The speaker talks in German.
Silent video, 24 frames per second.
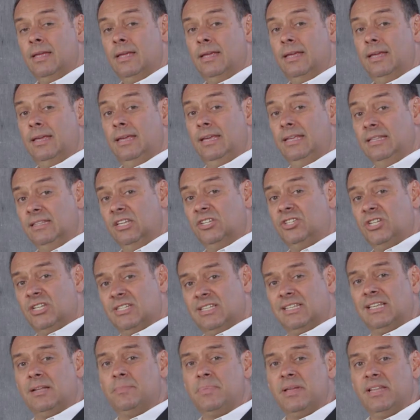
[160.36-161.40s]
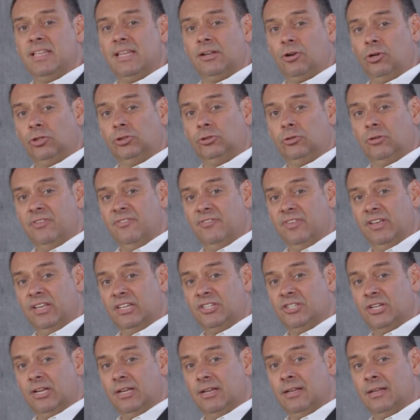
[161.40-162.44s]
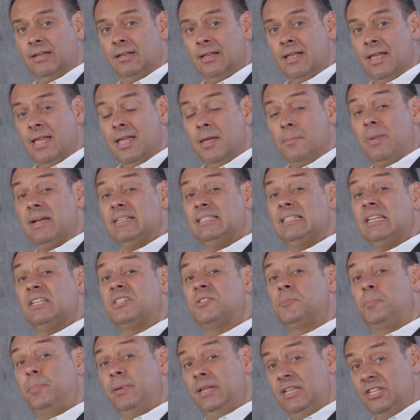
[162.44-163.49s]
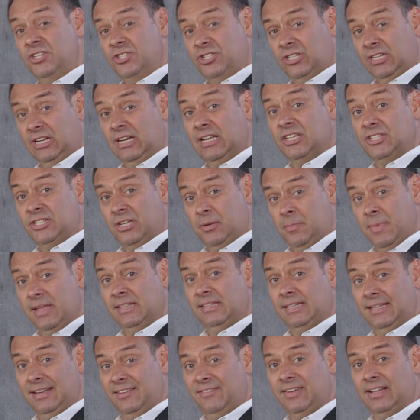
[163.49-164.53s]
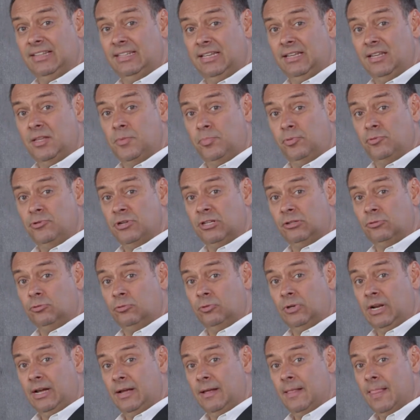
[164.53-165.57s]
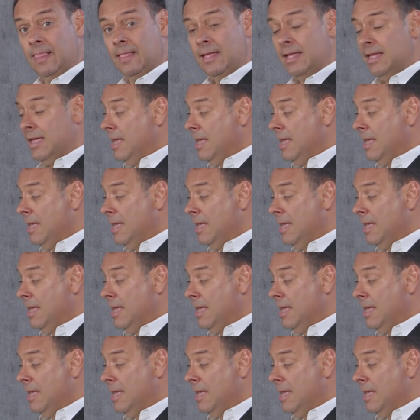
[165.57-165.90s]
Bei Hinabsteigen vom Treppenabsatz muss hingegen der Griff nur leicht nach vorn geschoben werden, um den